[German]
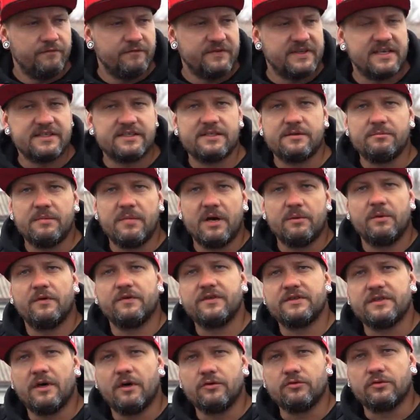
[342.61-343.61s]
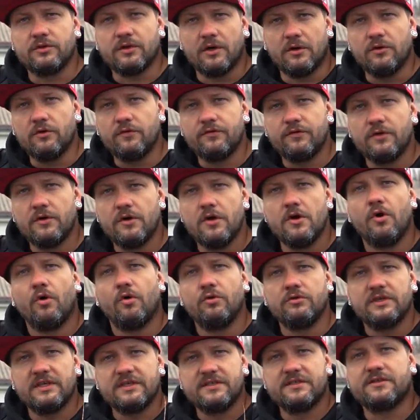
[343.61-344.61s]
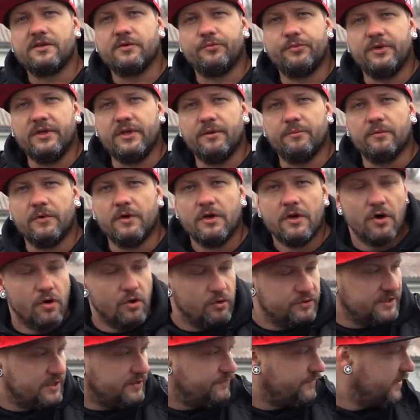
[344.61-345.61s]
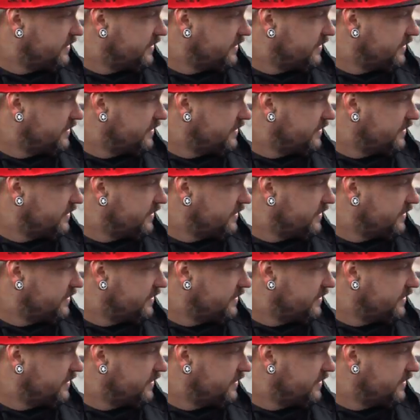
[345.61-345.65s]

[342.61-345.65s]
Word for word: das machen wir auf das Auto drauf. Und das ist geblieben. Und ich